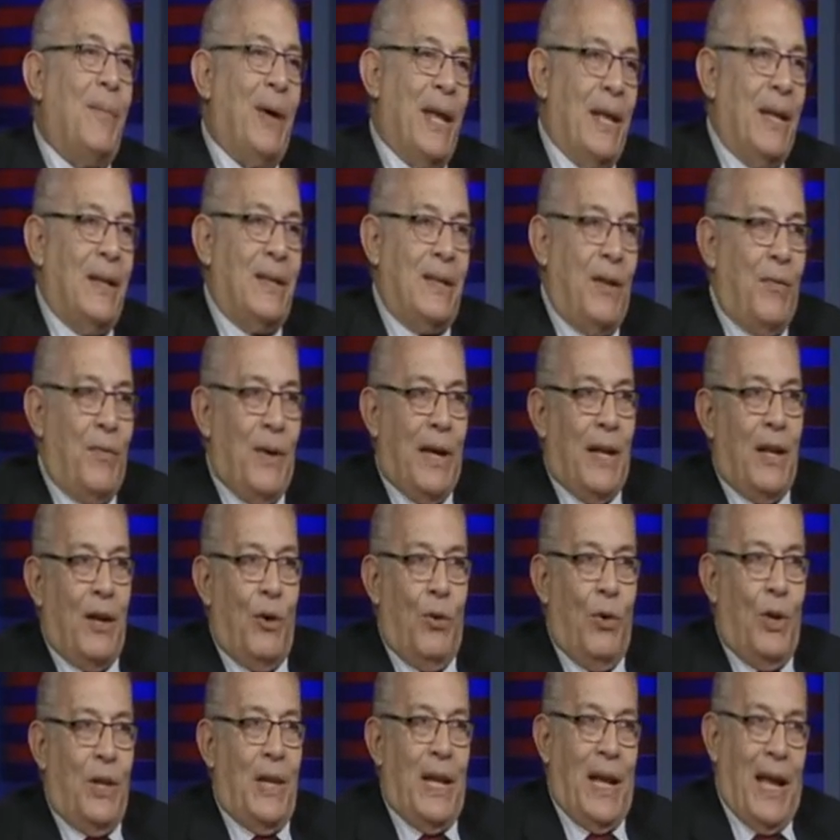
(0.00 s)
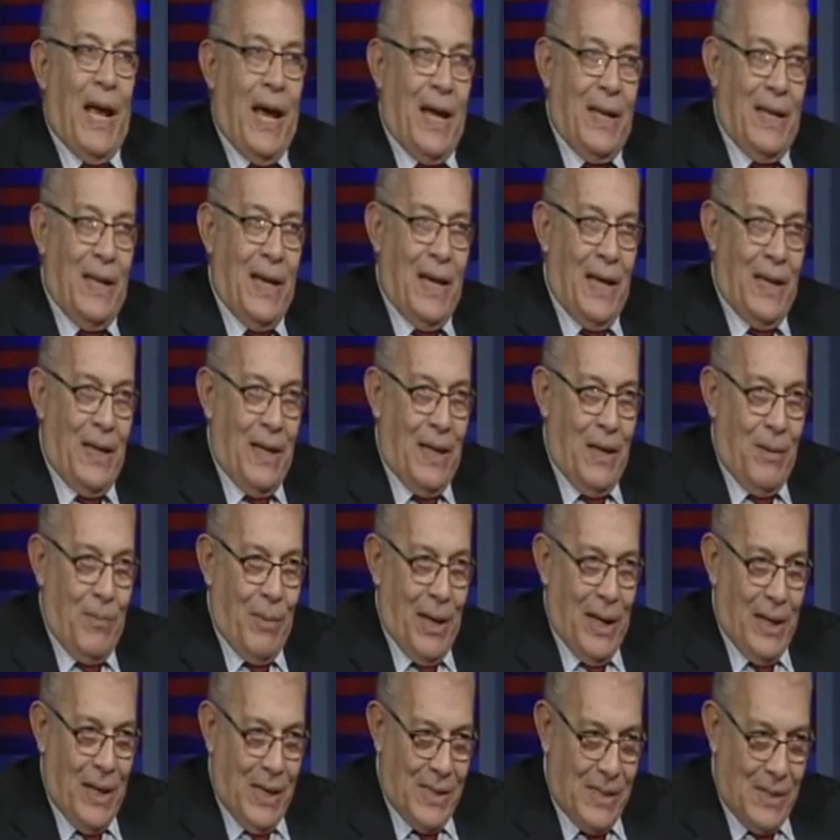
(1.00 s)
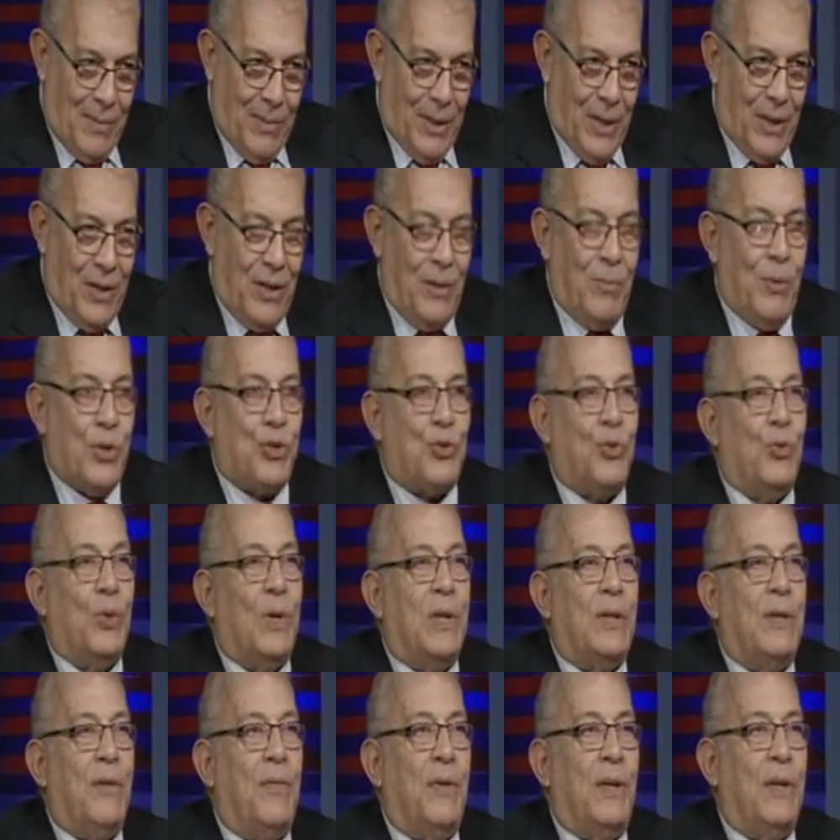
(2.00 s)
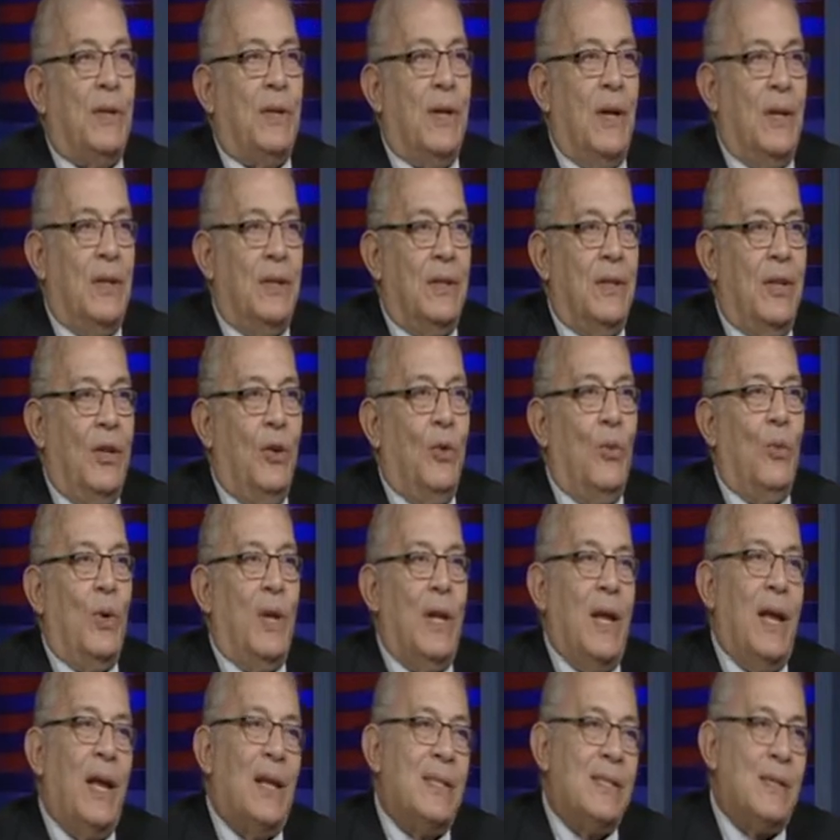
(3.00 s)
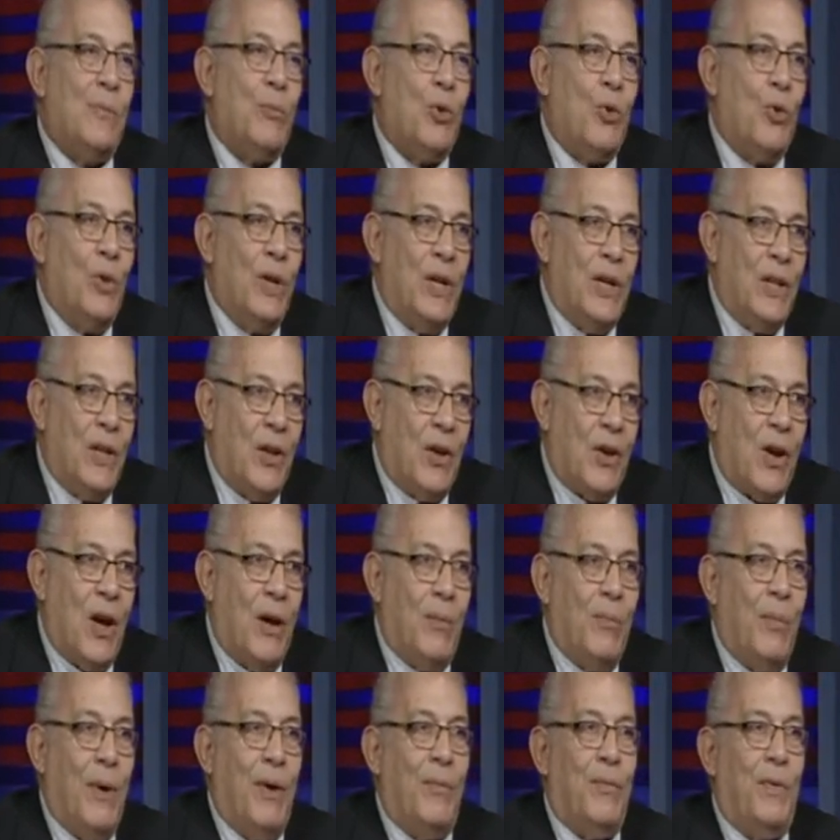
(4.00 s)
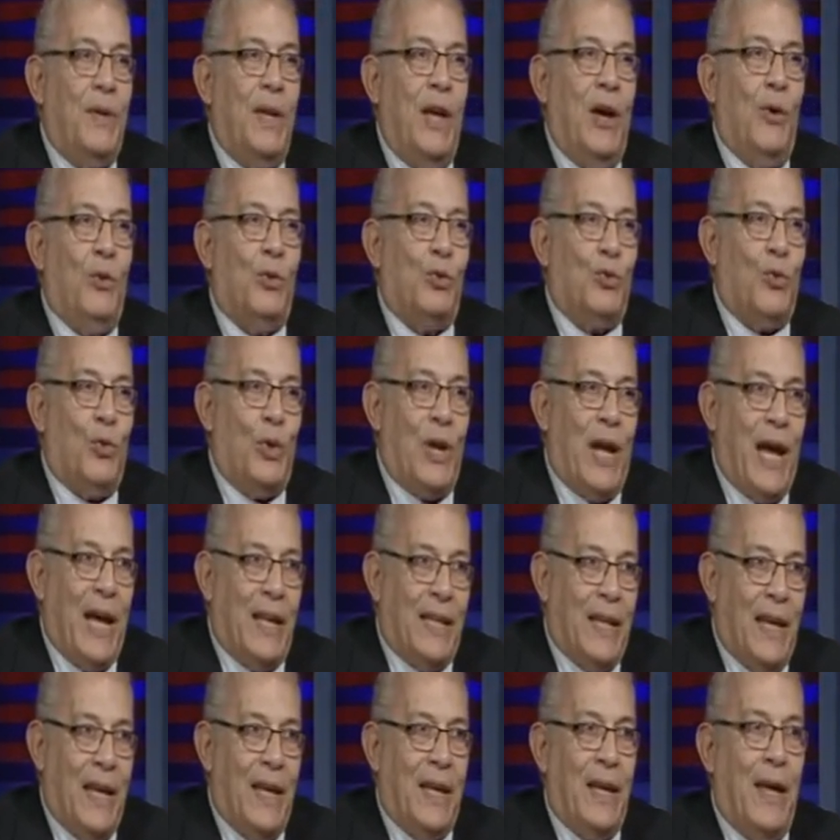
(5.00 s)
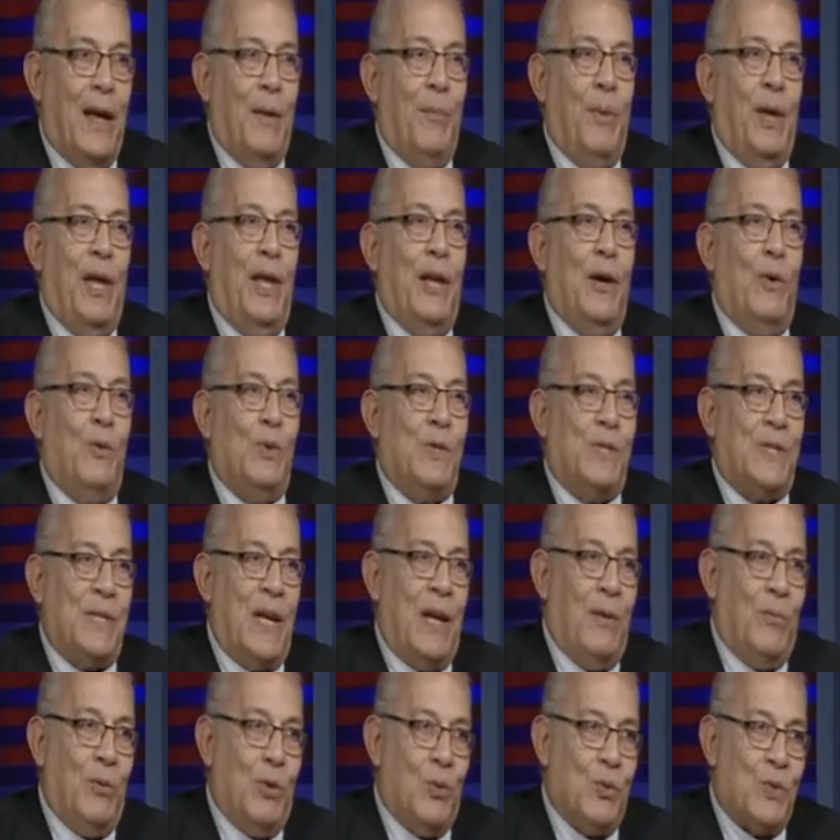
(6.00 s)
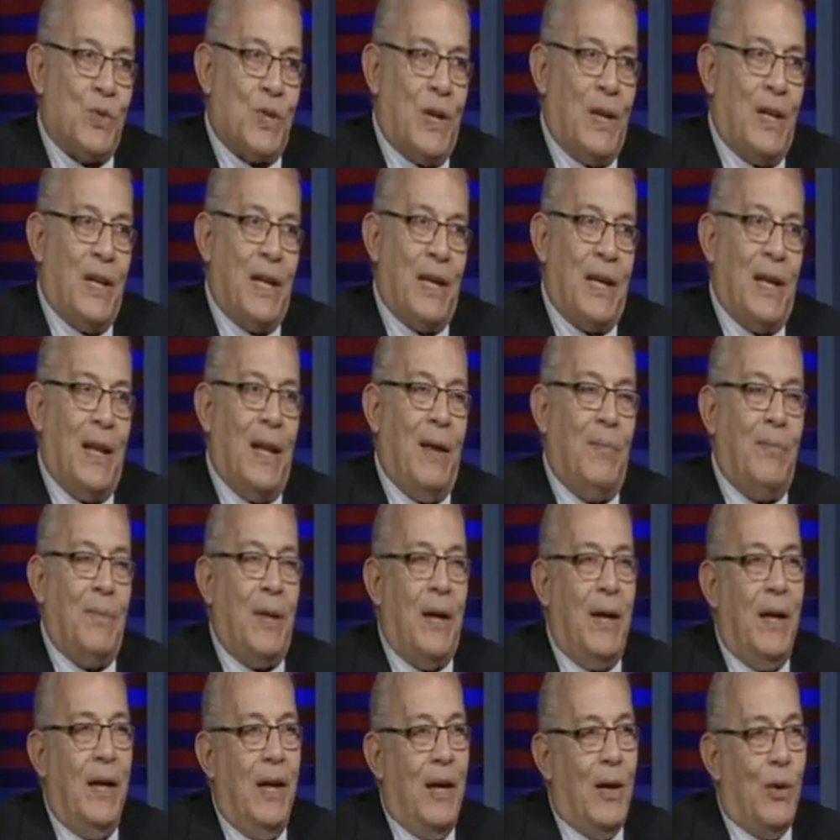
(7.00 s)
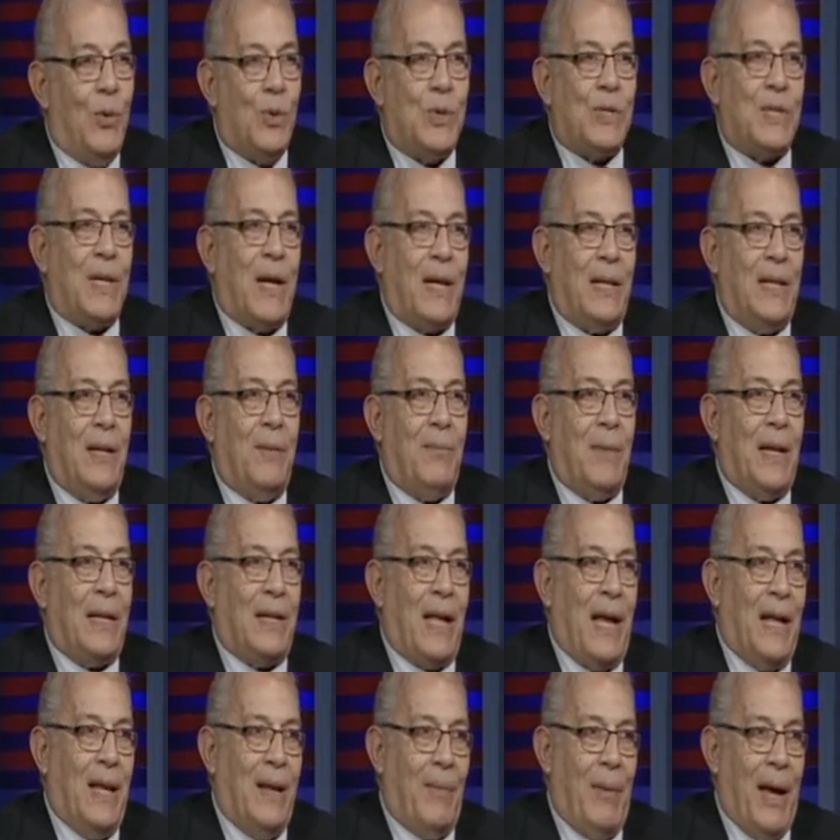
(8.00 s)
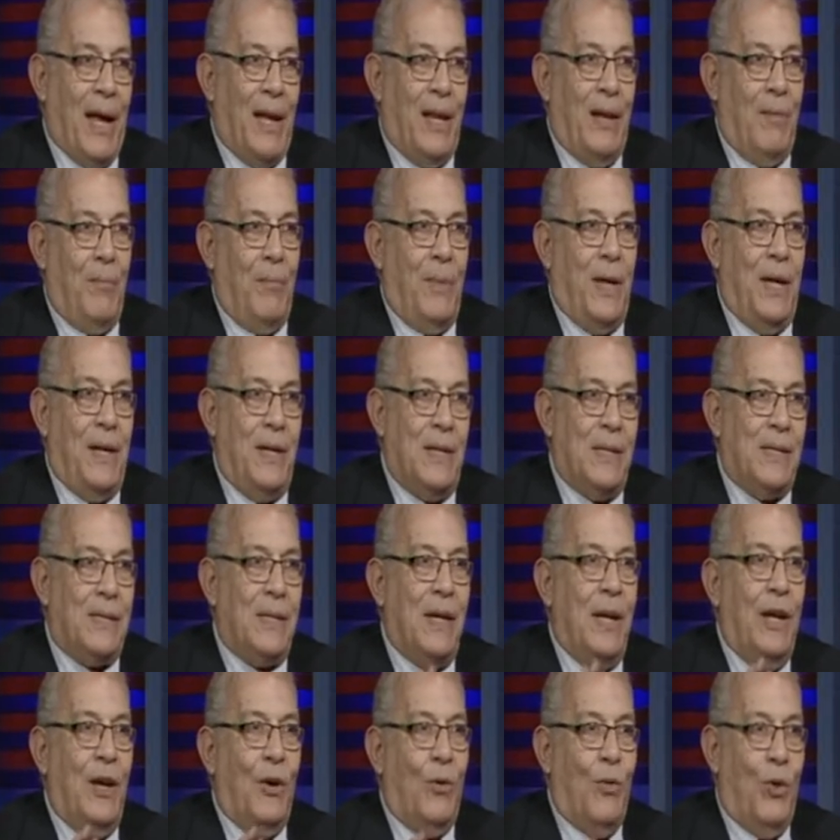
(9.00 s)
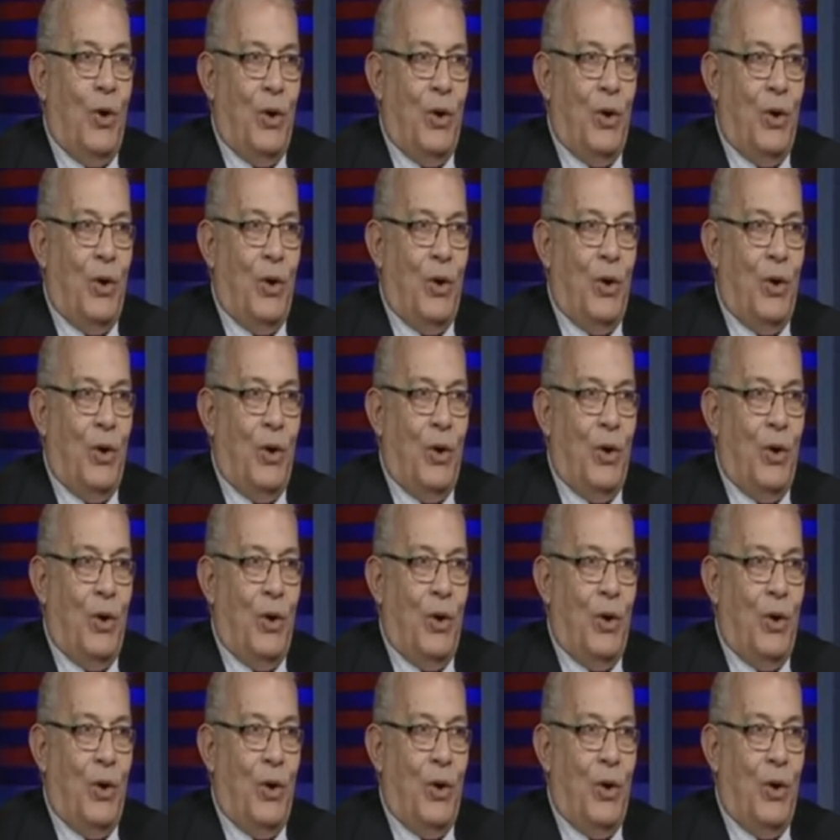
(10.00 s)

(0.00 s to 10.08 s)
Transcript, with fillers: احنا آه. اتفقنا قلنا العاده يعني هي معناها زي ما حضرتك مشكوره تفضلتي ولازم يكون لنا رغبه فيها وتكون العاده ايجابيه وازاي بنوصل للكلام ده واستخدمنا اتعلم علم مارس آه.